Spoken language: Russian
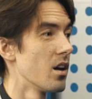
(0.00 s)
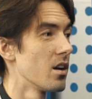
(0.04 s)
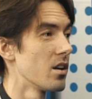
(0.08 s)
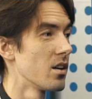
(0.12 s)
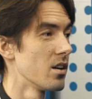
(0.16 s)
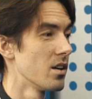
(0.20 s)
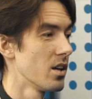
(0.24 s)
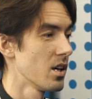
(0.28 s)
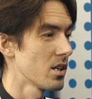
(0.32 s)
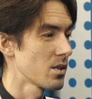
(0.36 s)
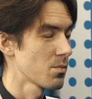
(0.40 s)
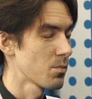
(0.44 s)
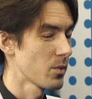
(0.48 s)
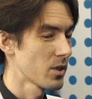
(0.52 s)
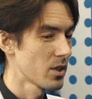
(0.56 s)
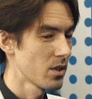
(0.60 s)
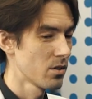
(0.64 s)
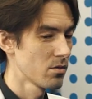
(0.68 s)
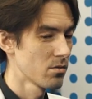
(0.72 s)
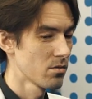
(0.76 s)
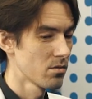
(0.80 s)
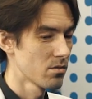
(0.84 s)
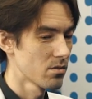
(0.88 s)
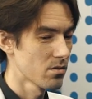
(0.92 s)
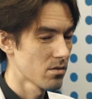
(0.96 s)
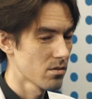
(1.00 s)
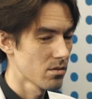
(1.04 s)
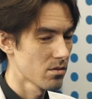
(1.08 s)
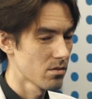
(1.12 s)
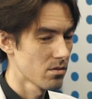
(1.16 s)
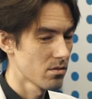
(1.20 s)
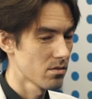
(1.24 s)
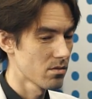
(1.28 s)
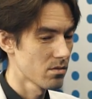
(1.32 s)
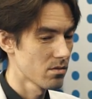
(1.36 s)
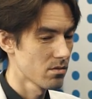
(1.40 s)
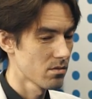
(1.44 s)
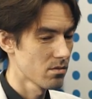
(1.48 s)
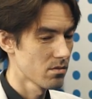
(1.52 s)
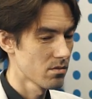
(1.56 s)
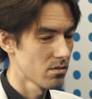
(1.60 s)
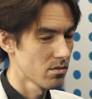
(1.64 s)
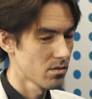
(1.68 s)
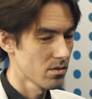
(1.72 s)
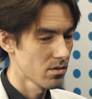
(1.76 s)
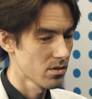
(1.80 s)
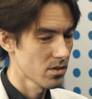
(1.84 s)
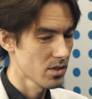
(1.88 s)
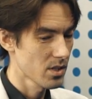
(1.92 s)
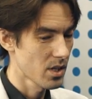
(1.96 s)
И я смотрю,
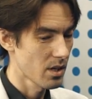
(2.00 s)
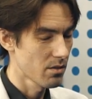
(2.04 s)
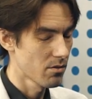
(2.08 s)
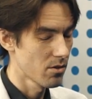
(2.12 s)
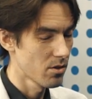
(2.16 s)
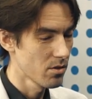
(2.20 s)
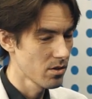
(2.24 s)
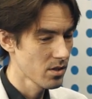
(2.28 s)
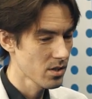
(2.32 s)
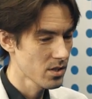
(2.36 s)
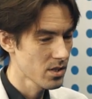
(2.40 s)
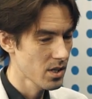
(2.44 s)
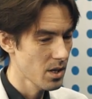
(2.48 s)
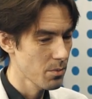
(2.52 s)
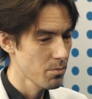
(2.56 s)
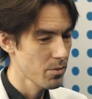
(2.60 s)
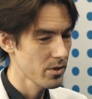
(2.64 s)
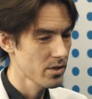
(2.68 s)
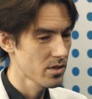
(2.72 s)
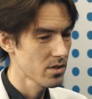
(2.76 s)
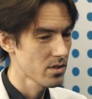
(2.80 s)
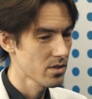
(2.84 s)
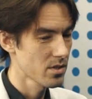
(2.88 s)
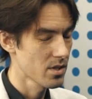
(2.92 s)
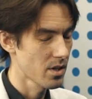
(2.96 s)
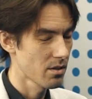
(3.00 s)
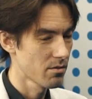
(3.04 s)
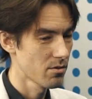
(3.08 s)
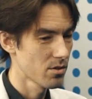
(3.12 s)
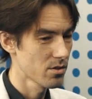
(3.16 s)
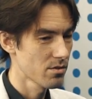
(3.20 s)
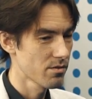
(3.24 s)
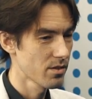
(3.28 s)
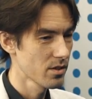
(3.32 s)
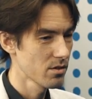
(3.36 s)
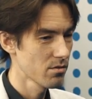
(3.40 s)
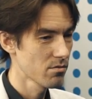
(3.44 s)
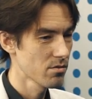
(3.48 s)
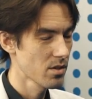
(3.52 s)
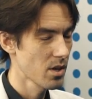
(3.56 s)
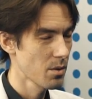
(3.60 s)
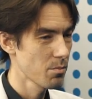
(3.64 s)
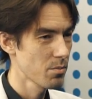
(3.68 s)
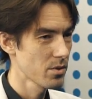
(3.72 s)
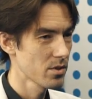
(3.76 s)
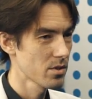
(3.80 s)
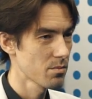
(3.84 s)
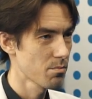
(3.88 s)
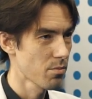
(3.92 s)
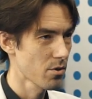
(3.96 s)
э, ставлю их запись, ставлю свою
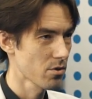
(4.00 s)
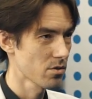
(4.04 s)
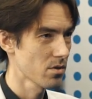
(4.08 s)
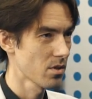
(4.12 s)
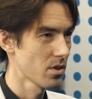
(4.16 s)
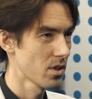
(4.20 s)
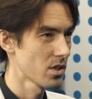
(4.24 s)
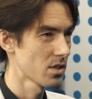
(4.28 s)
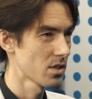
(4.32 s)
запись, просто